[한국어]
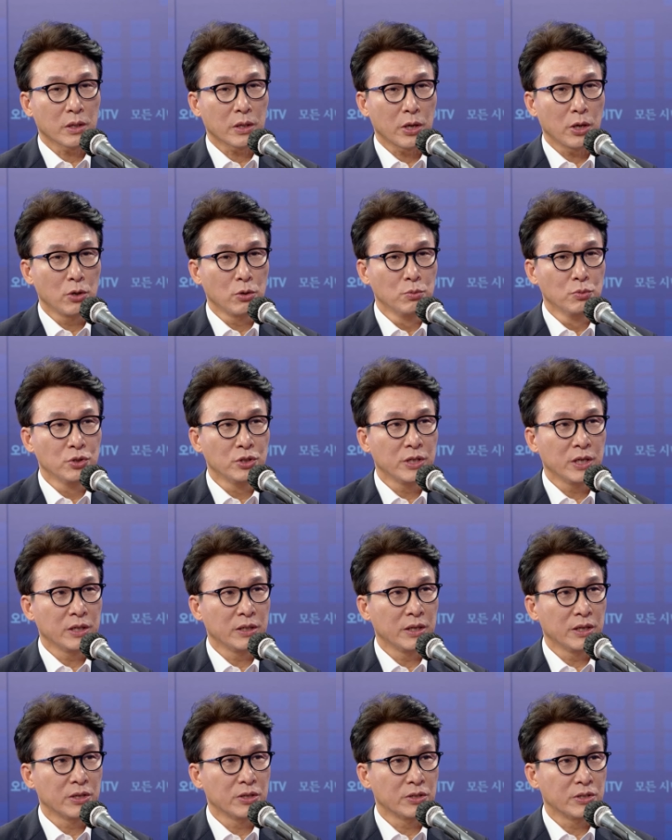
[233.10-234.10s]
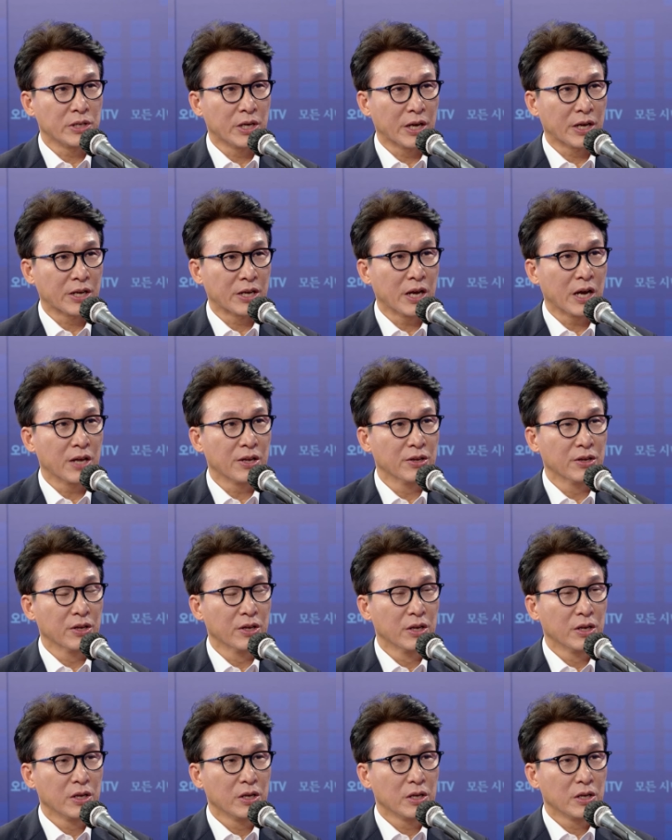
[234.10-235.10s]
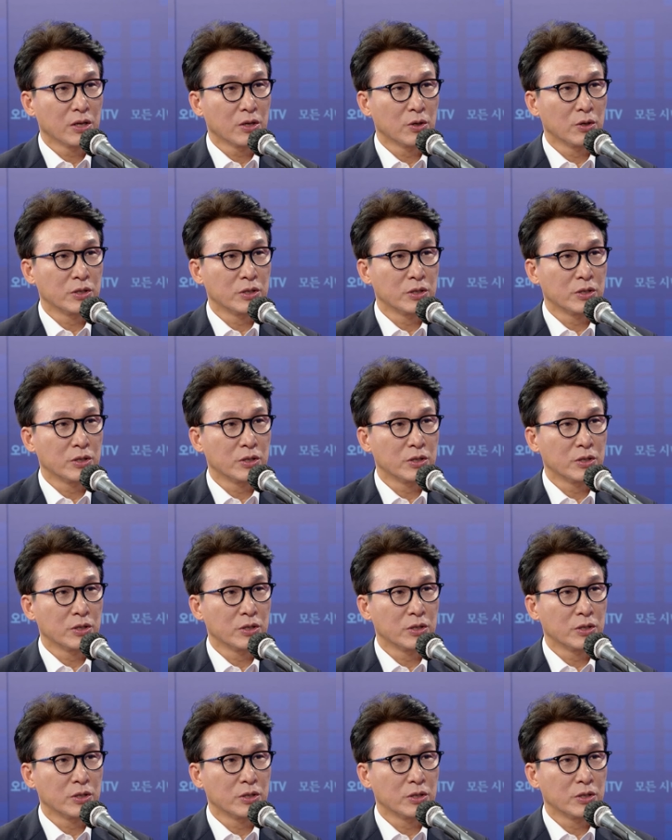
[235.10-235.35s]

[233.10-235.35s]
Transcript: 개업 문제에 대해서 제기한 네.